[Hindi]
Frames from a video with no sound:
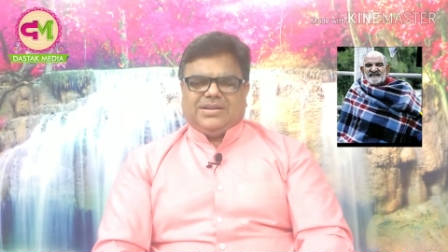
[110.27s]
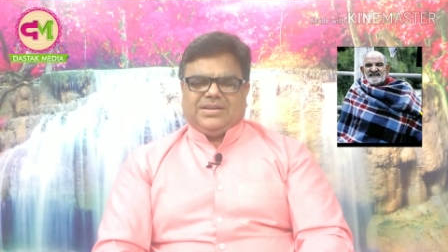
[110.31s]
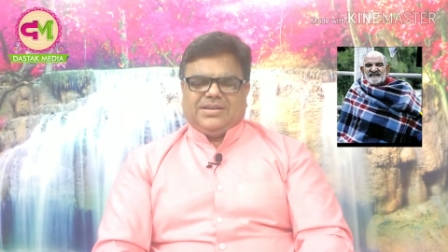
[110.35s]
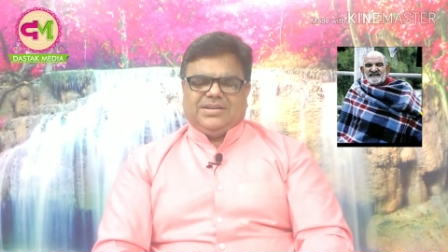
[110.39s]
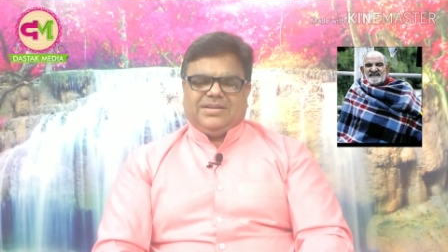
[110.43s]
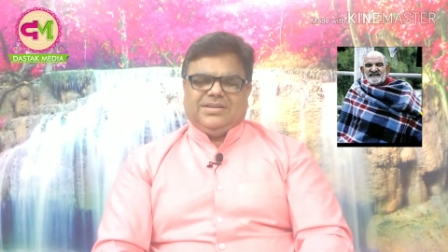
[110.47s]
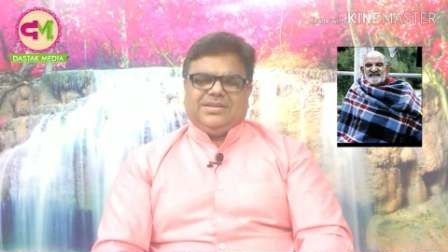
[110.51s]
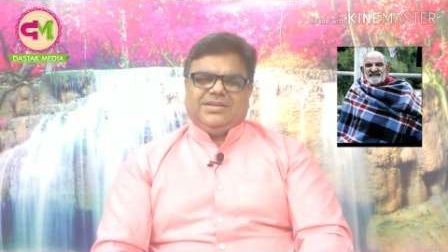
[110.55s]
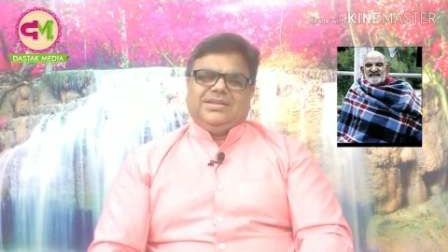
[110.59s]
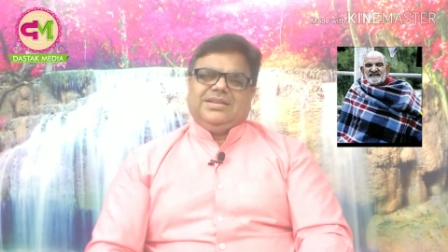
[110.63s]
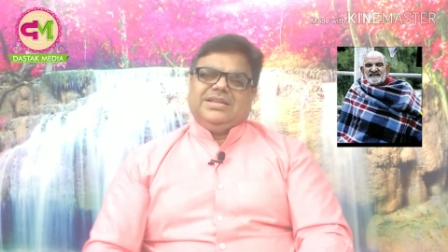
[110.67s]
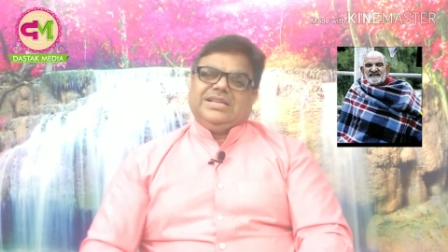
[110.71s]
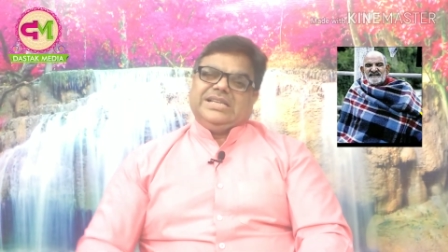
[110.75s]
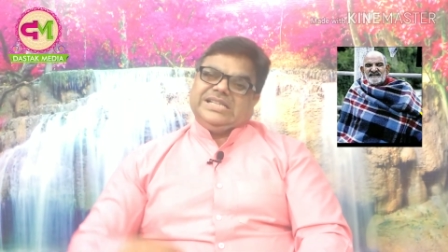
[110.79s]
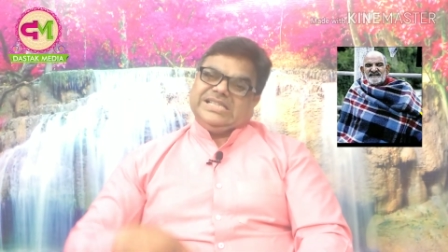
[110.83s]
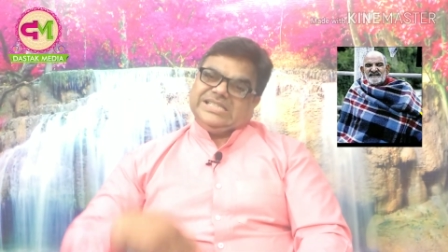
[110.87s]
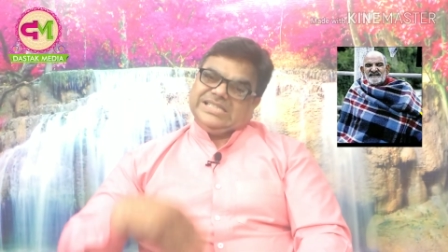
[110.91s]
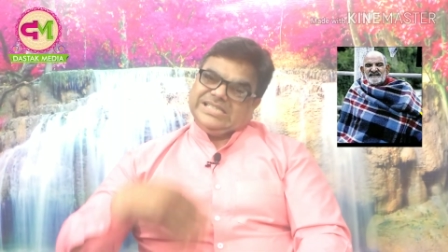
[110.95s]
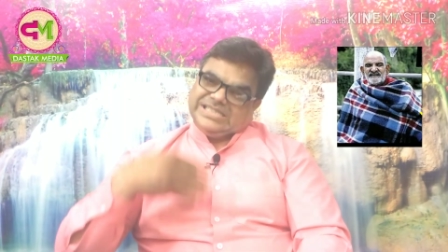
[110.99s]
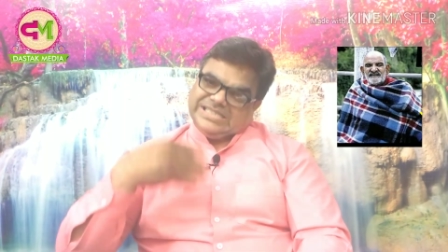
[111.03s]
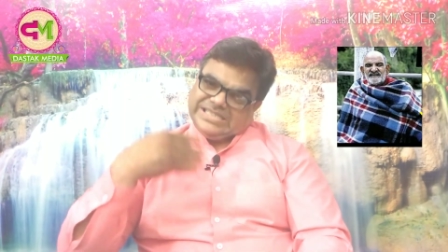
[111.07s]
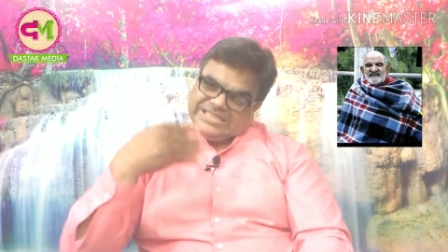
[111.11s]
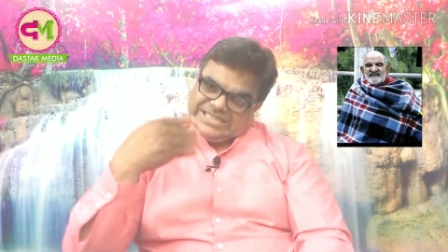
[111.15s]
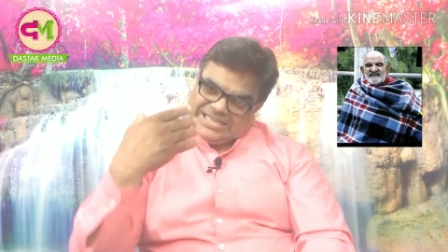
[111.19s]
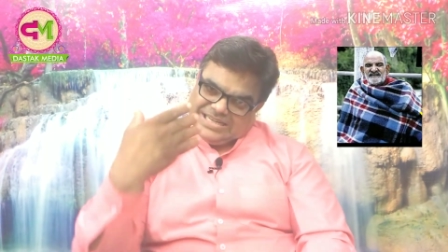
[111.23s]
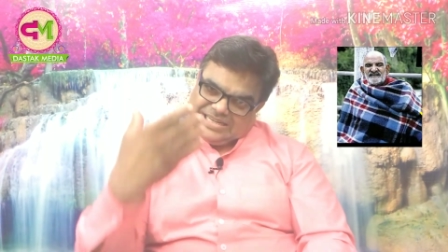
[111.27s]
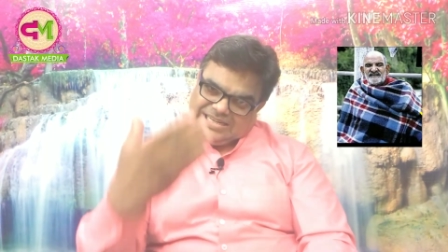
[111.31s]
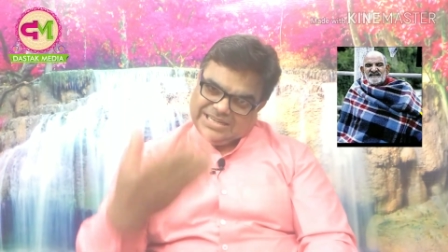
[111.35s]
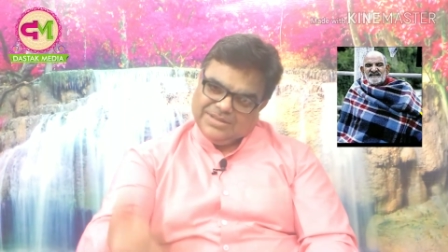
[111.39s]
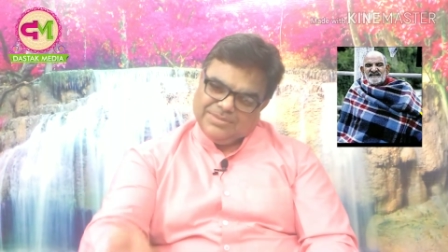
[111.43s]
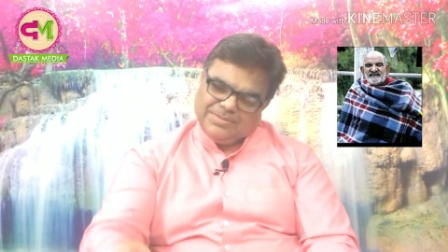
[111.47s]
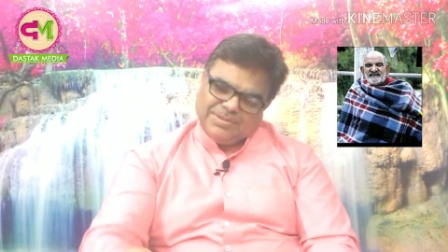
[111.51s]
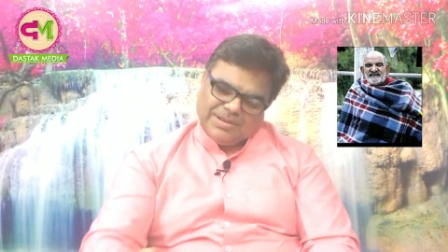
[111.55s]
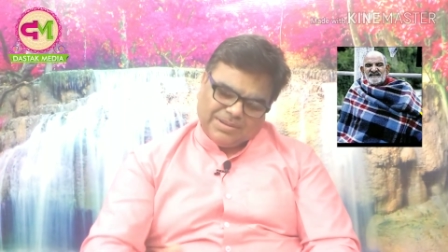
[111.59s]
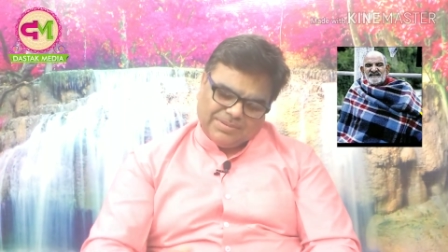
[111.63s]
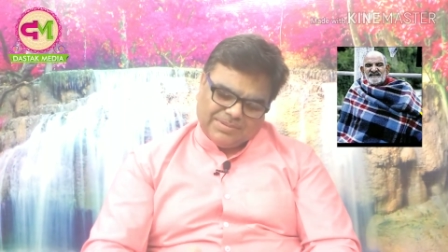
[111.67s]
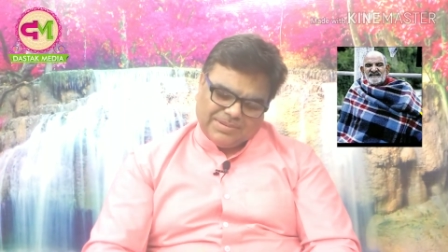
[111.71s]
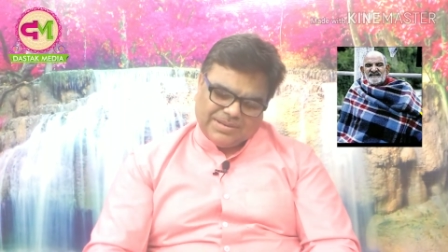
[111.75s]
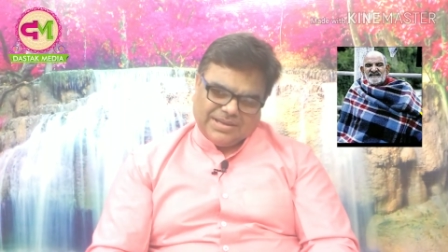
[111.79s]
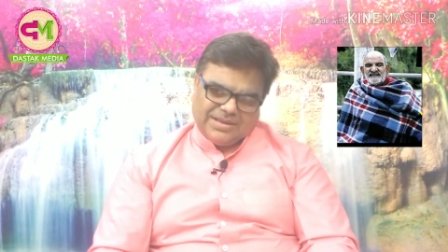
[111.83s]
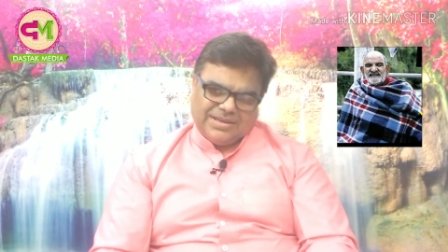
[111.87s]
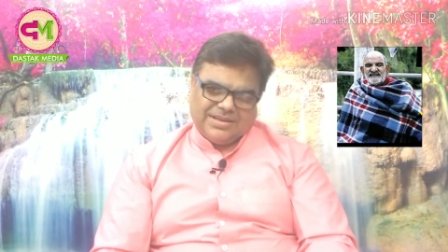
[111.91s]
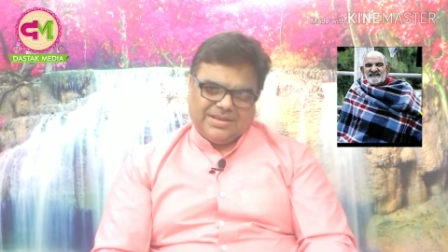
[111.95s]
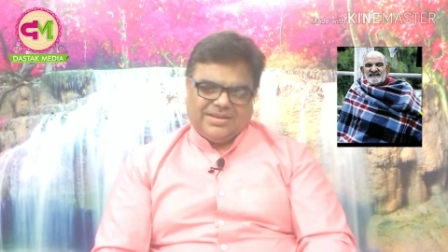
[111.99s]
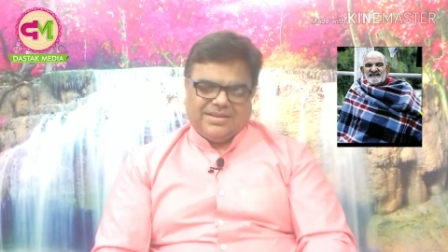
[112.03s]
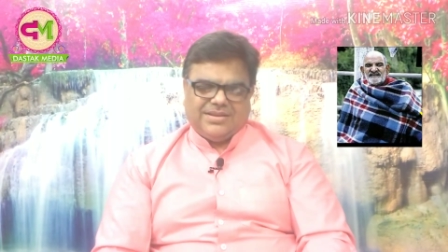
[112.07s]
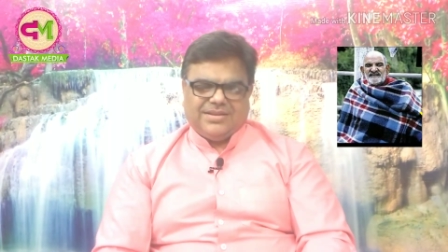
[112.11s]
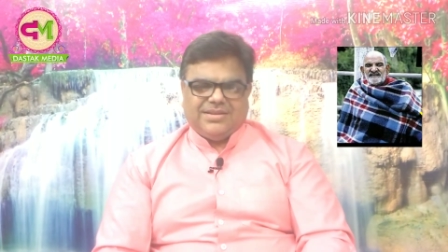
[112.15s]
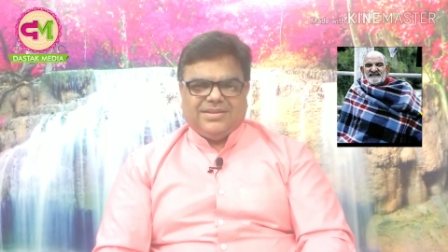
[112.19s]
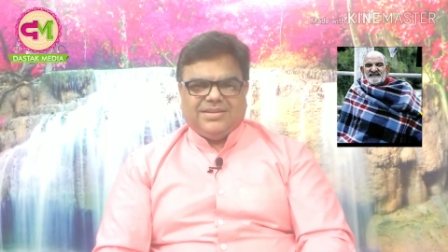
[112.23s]
हैं श्रेणी बाबा
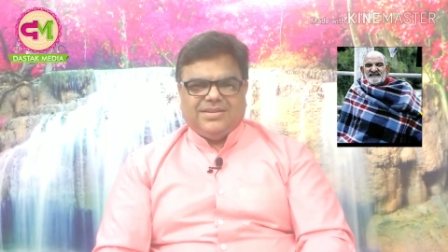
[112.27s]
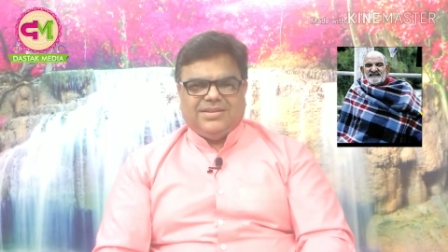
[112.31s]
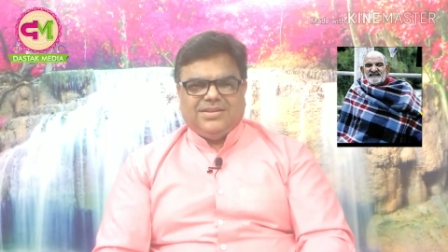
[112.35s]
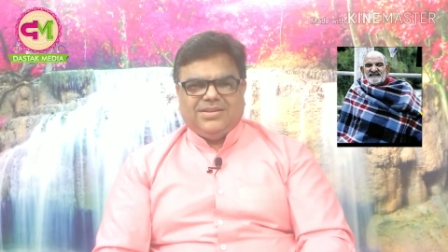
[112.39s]
हैं